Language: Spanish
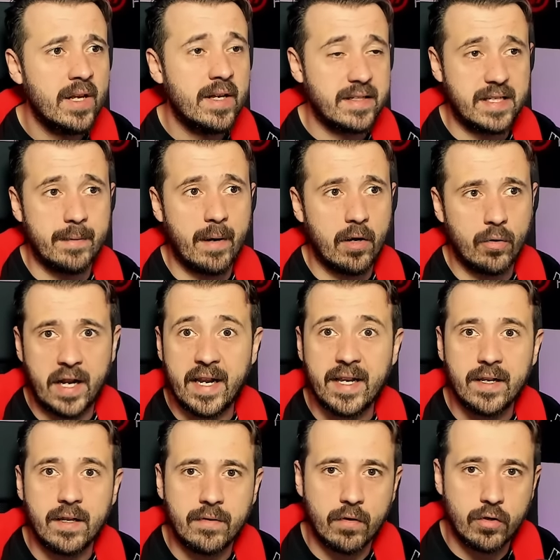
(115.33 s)
se valora el
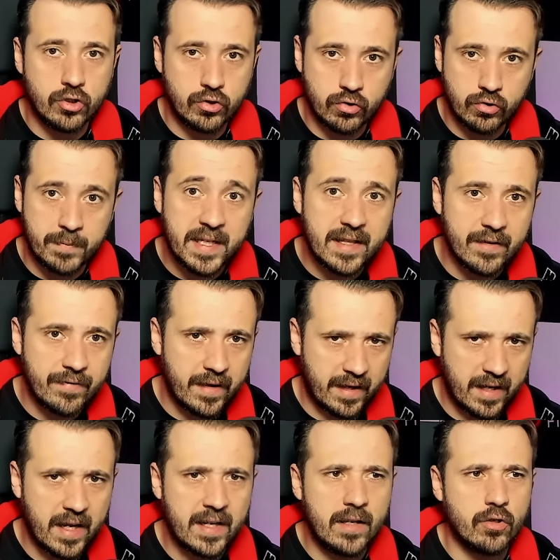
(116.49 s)
inicio de los 2000 de
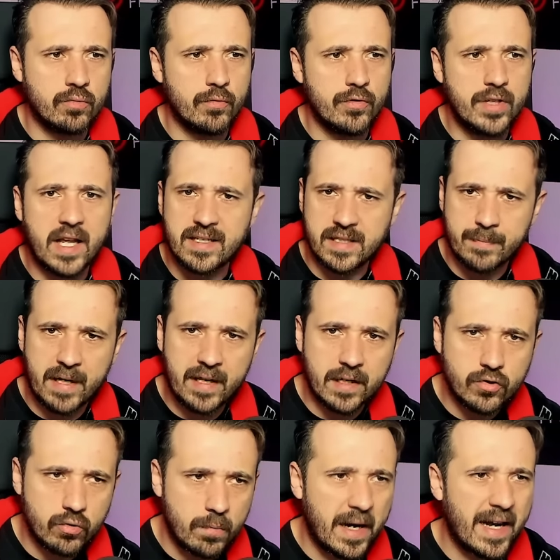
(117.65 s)
Ferrari, los mundiales de Michael
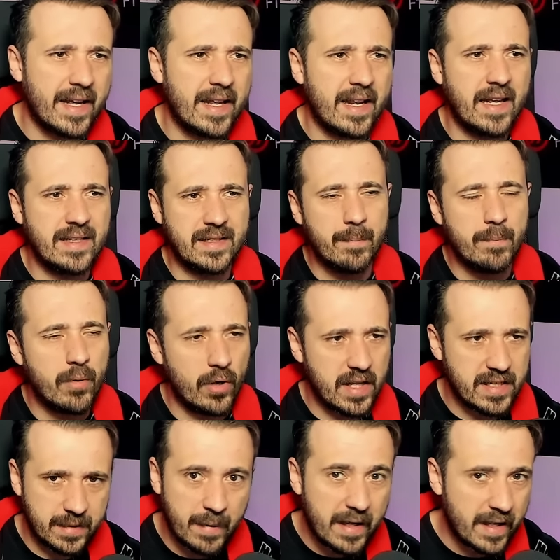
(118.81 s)
Schumacher, las
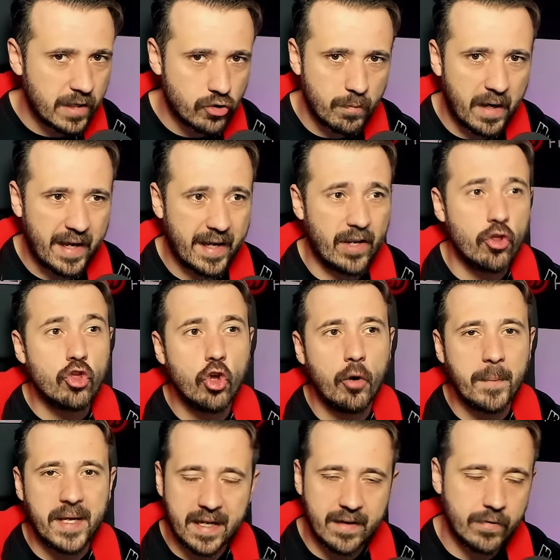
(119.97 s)
temporadas de Michael Schumacher
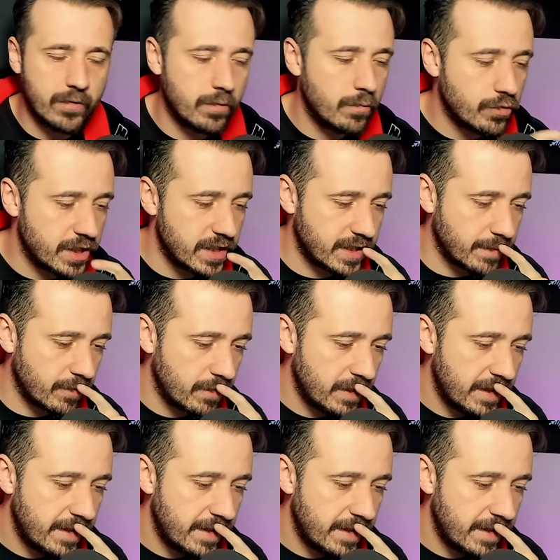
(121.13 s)
dominando muchísimo.